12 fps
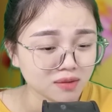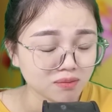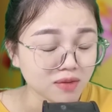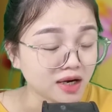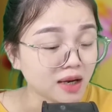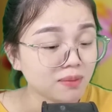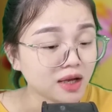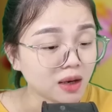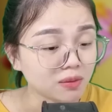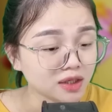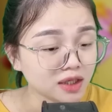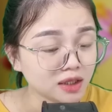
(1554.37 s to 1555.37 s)
Bảy năm mày
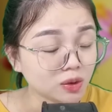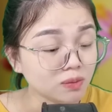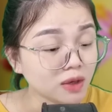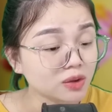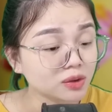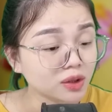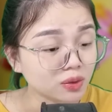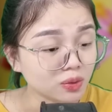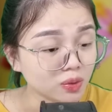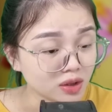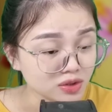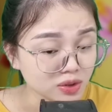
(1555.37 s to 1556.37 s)
học y tốn bao nhiêu tiền
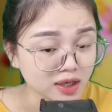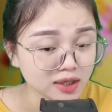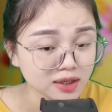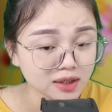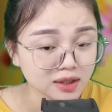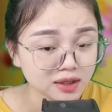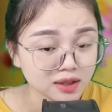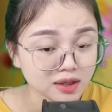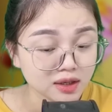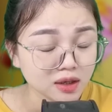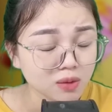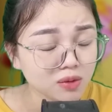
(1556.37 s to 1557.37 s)
của rồi đấy.
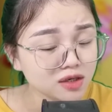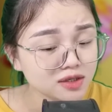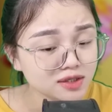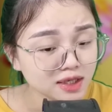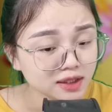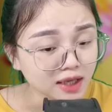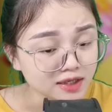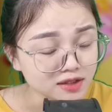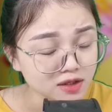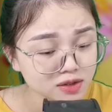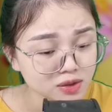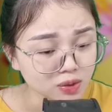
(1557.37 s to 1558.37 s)
Công ơn sinh thành
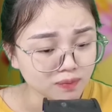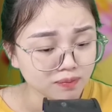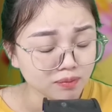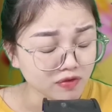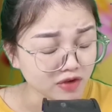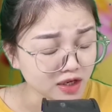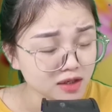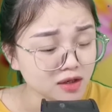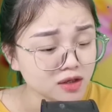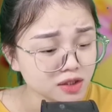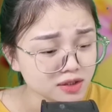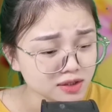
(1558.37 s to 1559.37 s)
dưỡng dục mày phải ghi nhớ
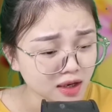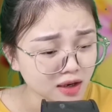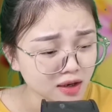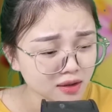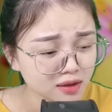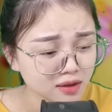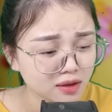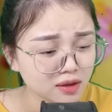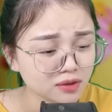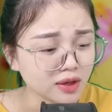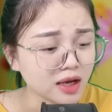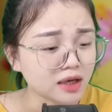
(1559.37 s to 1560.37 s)
cho rõ.
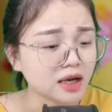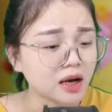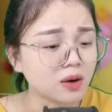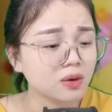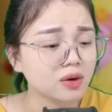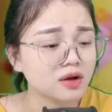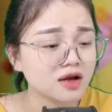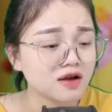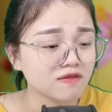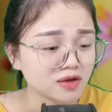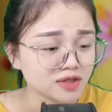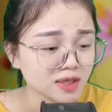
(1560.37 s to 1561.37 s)
Tao đang đau,
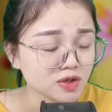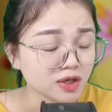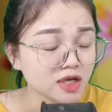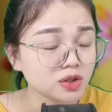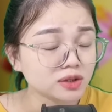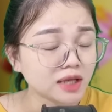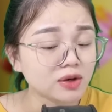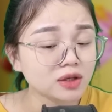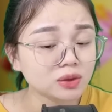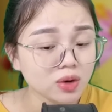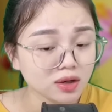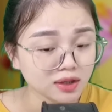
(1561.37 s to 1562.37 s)
vào xem rồi kê cho tao ít
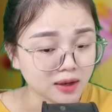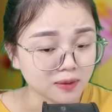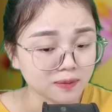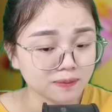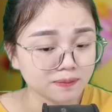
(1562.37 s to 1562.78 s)
thuốc nào.